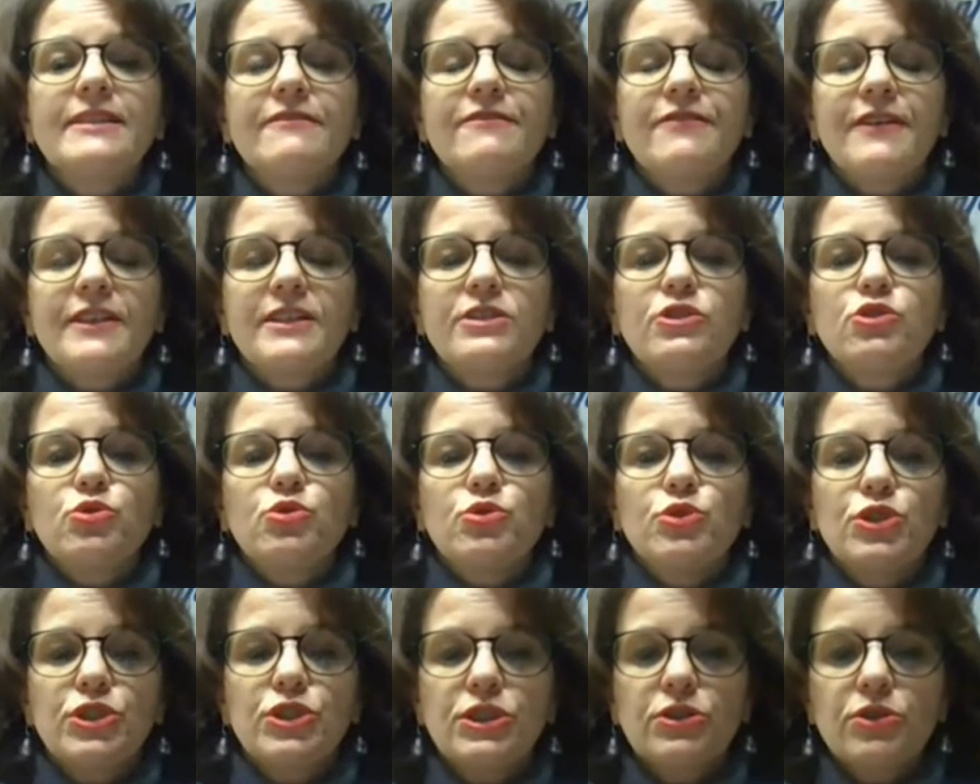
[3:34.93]
Infatti
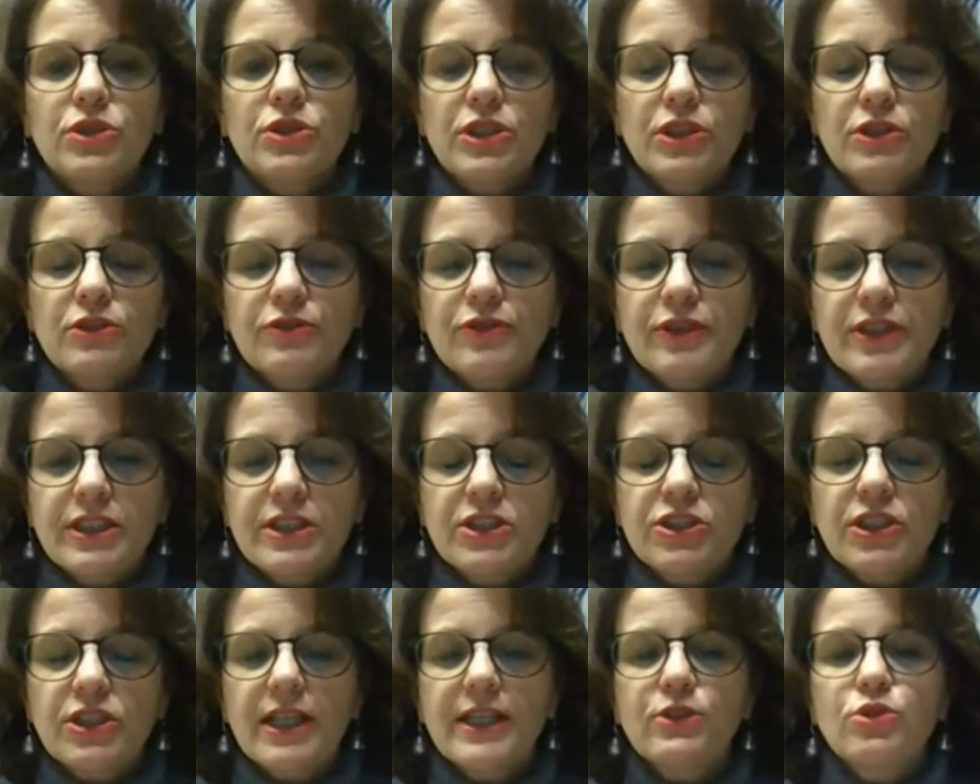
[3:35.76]
sul sito di
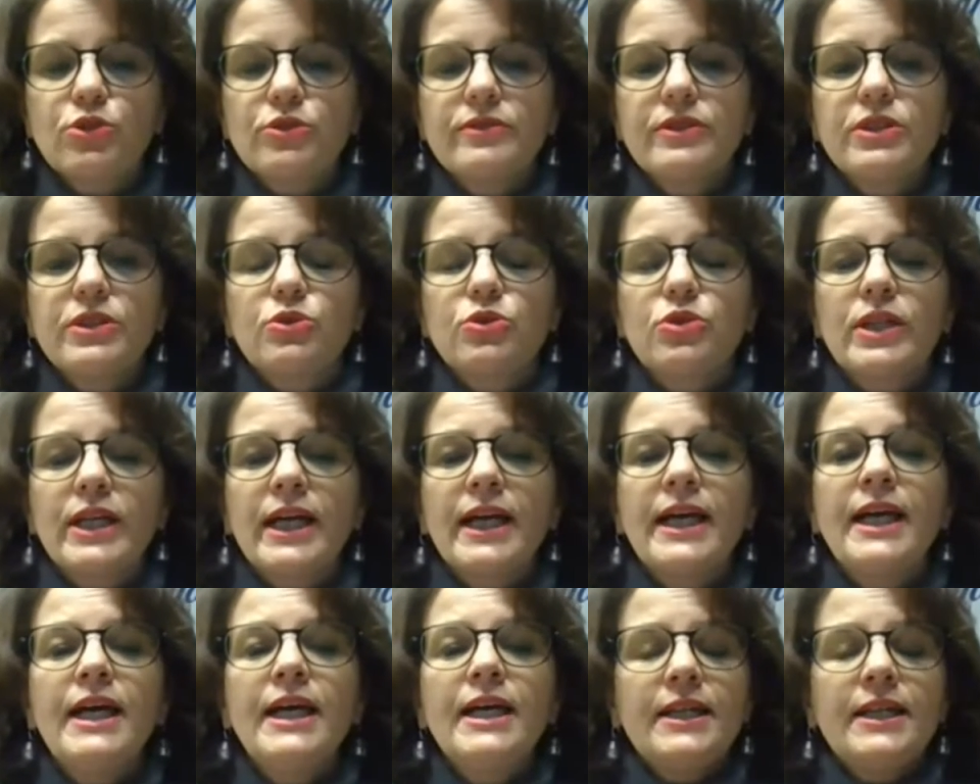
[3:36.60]
Confartigianato Verona